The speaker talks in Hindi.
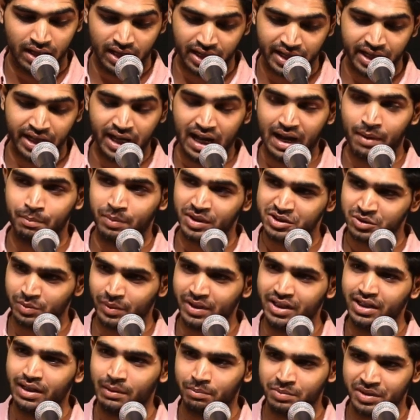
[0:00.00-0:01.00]
लगे आपस
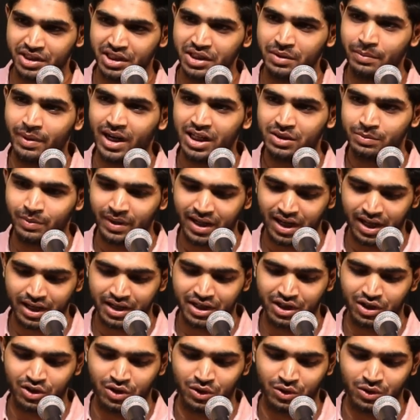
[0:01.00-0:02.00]
में ही अपनी ही बात
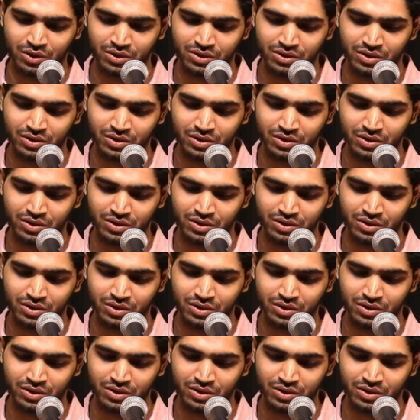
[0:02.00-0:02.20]
बनाने को